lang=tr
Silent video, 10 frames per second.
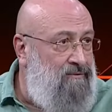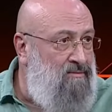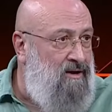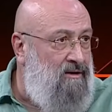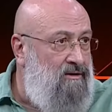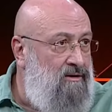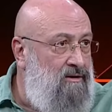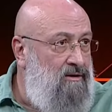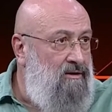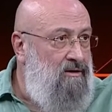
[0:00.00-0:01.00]
Değil tabii, mi?
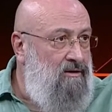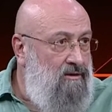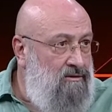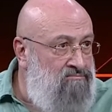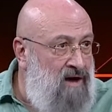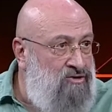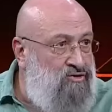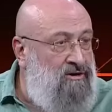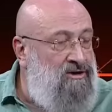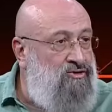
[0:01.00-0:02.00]
Tabii tabii.
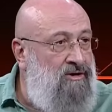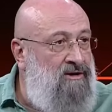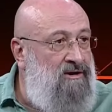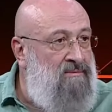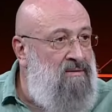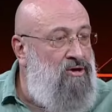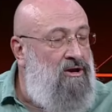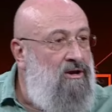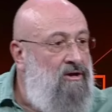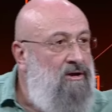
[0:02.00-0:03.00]
Mansur'a da söyledi
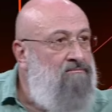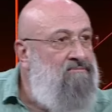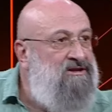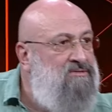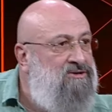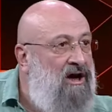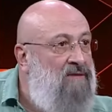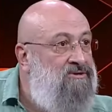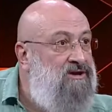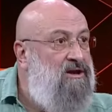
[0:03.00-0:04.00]
tabii, Bizim
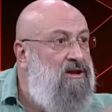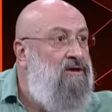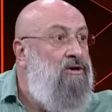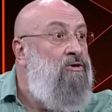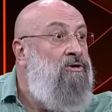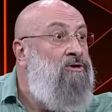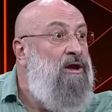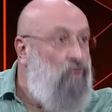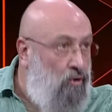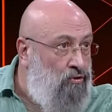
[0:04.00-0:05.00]
sayemizde dedi.
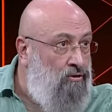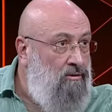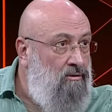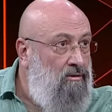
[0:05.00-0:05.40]
De doğru.